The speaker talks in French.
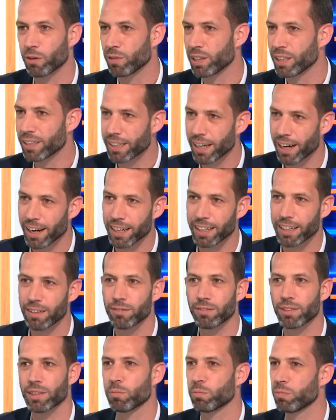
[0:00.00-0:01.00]
Covid qui
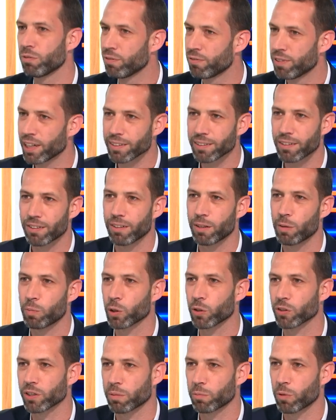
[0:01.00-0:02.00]
arrive, ça bouleverse euh,
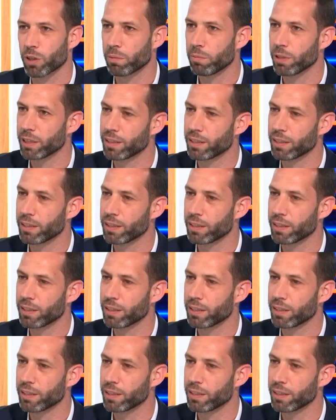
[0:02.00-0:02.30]
potentiellement les